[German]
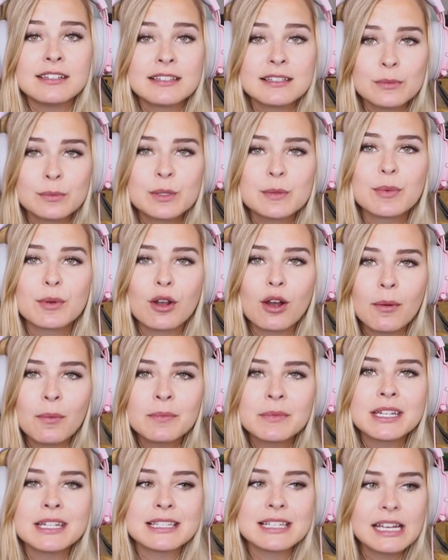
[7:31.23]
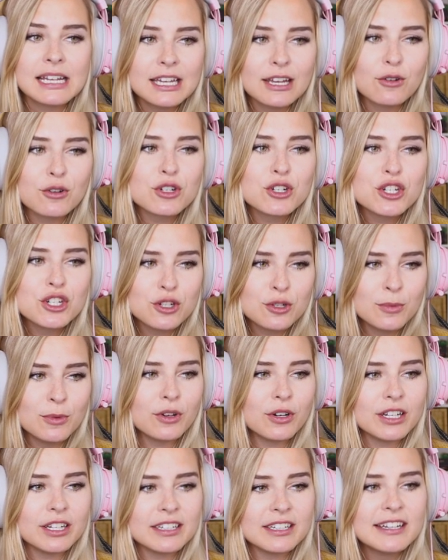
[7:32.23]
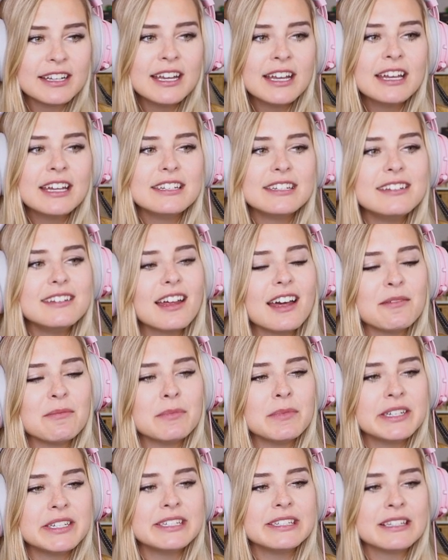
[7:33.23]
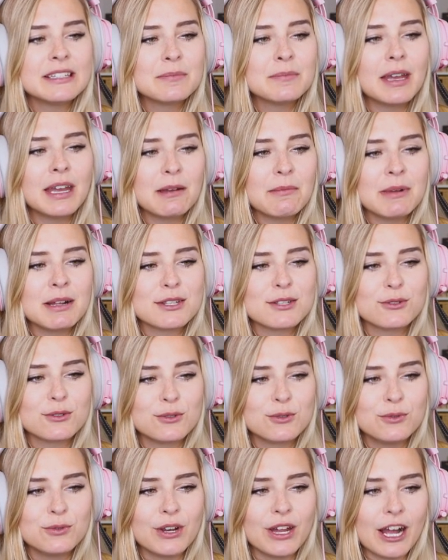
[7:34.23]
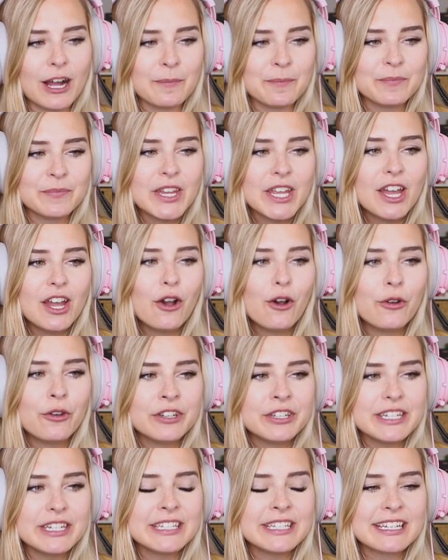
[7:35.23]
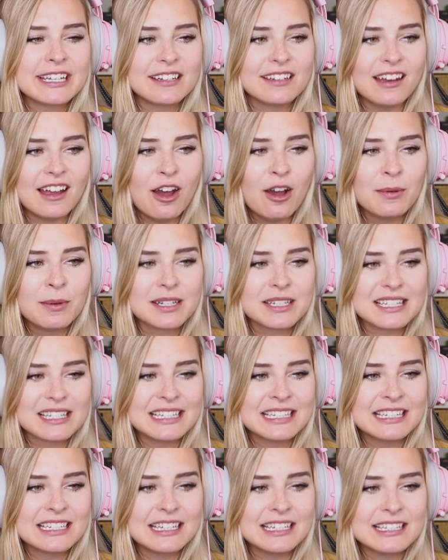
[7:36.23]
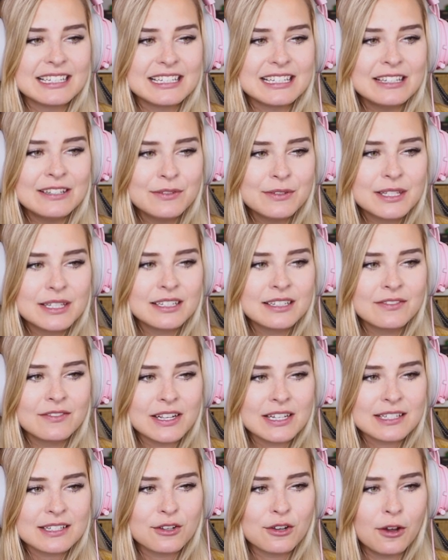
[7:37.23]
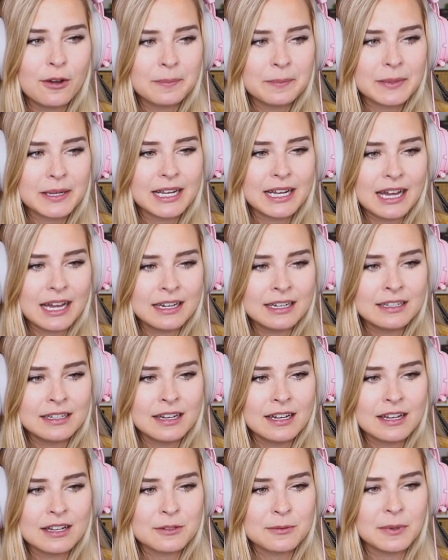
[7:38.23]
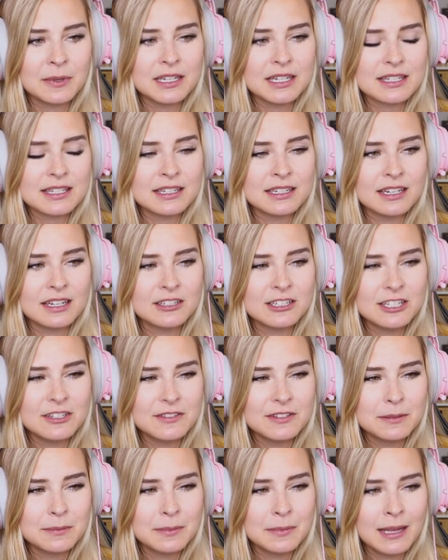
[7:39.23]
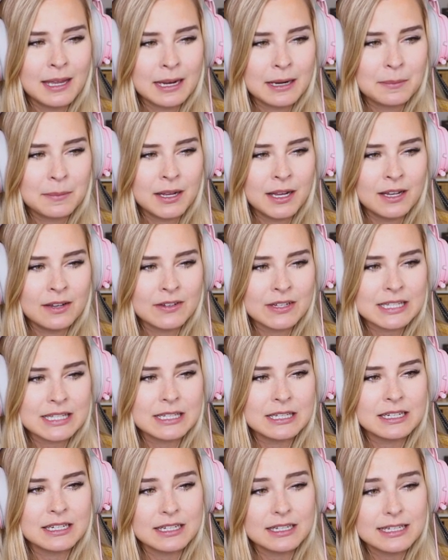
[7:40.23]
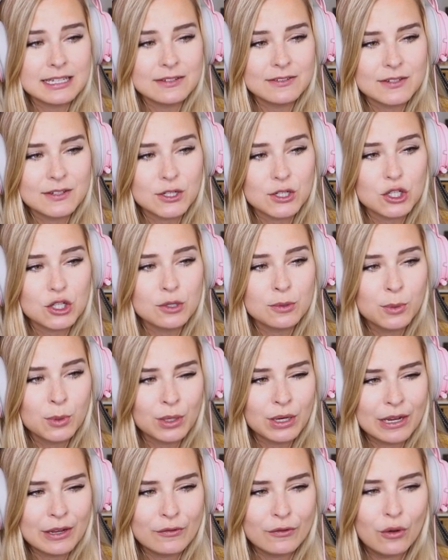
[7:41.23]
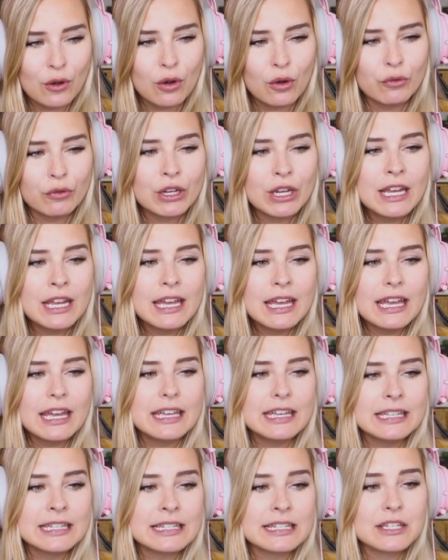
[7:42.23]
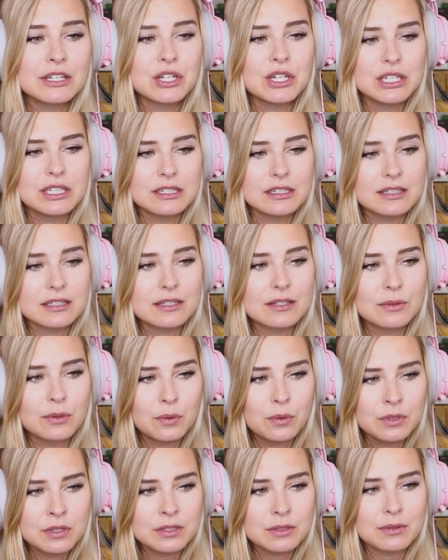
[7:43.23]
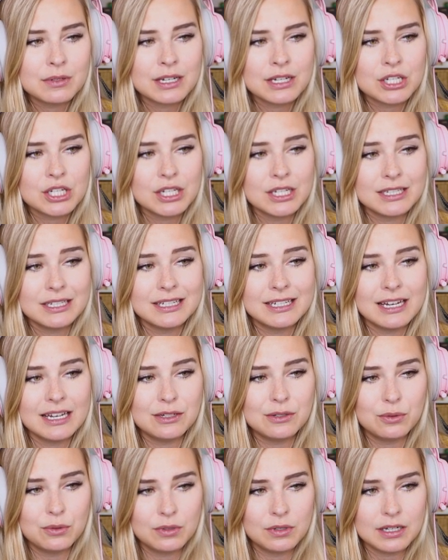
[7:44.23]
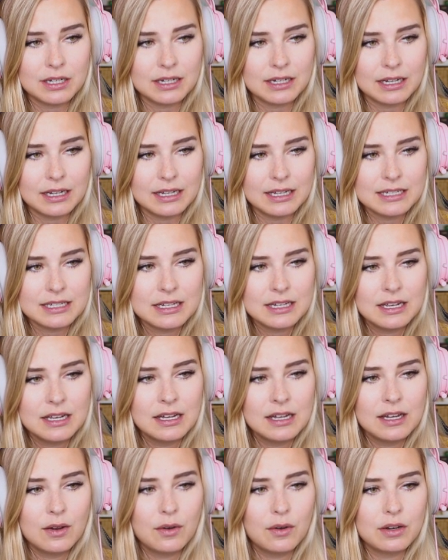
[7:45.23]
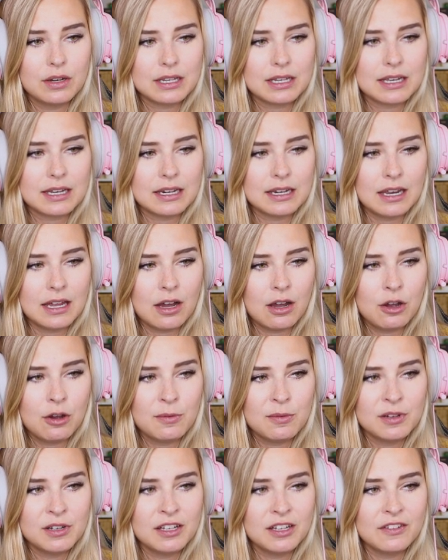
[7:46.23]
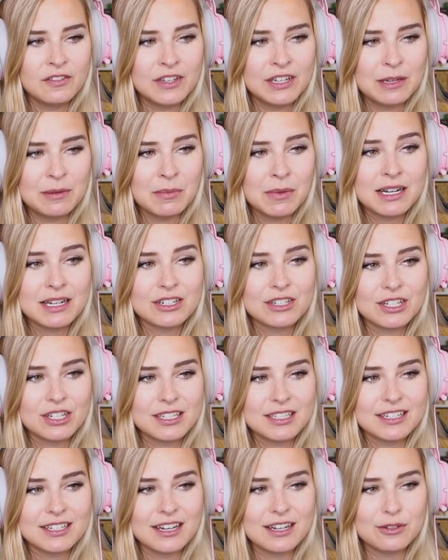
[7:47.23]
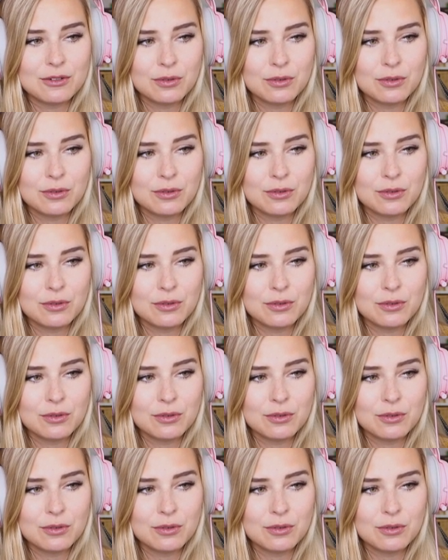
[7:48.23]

die Sims bekommen tatsächlich auch Stimmungen, die dann mit diesem Merkmal zu tun haben. Und ich glaube, das intensivste, was kommen kann, also das intensivste Merkmal, was die intensivsten Stimmungen hervorruft, ist Geschichte des Todes oder Geschichte der Dunkelheit. Und ich glaube, wir nehmen mal Geschichte der